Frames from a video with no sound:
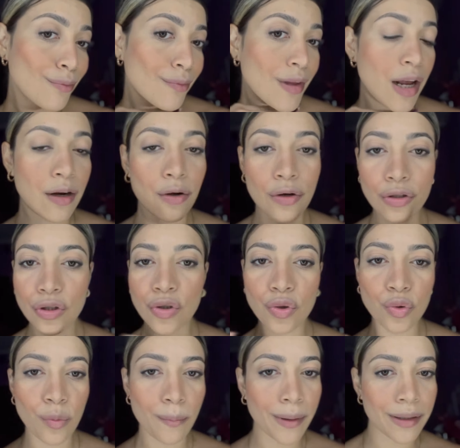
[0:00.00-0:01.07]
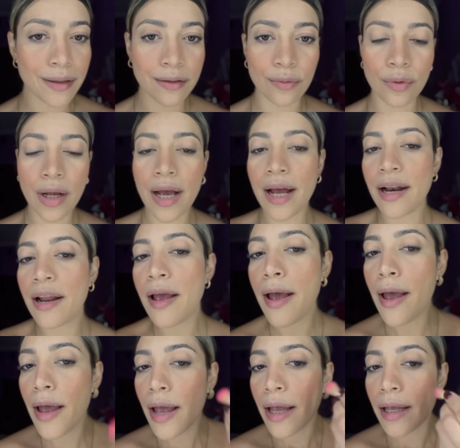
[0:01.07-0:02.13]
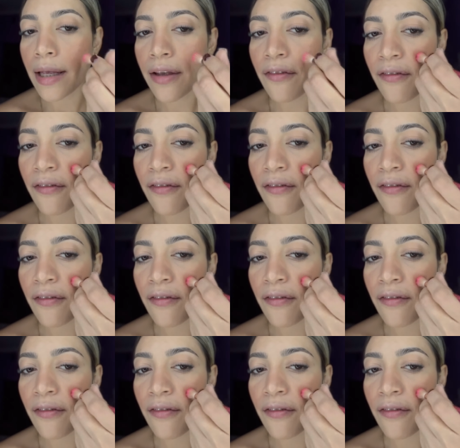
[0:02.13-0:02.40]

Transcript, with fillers: algo súper natural y